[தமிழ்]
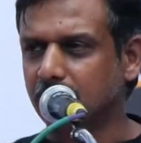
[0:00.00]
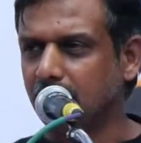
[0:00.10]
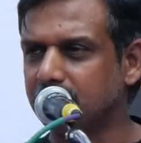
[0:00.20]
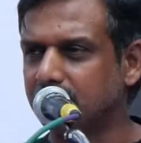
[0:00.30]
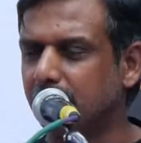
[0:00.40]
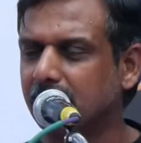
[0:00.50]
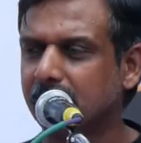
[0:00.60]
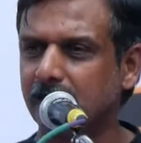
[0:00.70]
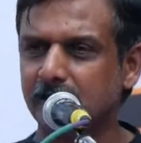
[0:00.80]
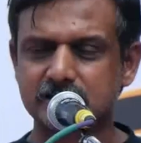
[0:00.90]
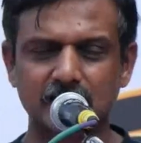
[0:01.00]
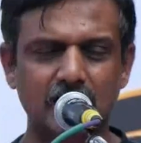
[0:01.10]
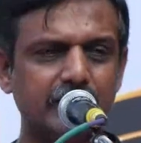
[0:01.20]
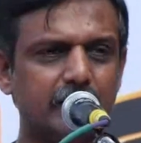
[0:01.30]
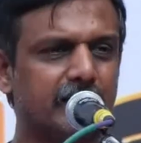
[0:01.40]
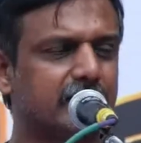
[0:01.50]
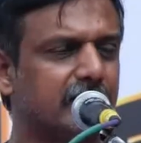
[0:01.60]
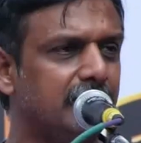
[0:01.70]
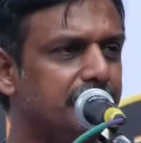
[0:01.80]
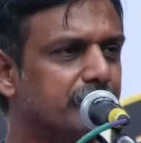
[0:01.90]
தலித்திய மக்கள் இஸ்லாமிய
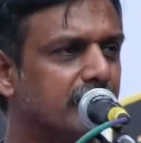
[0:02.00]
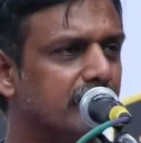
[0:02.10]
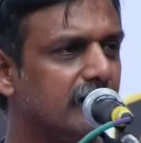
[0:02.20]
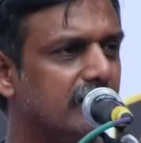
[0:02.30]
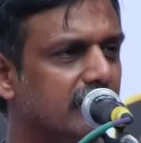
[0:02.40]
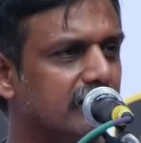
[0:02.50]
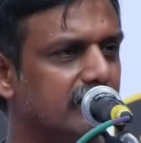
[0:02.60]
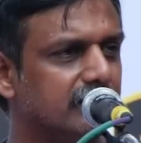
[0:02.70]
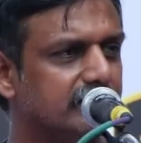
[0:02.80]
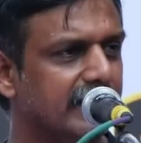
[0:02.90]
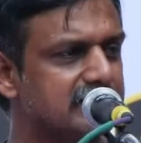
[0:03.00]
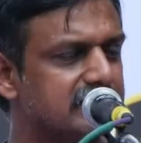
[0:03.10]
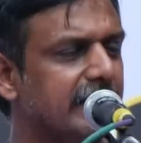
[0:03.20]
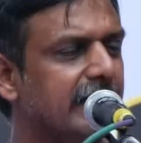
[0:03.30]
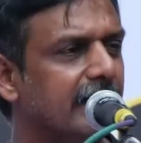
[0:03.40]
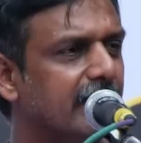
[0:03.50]
மக்கள் தேசிய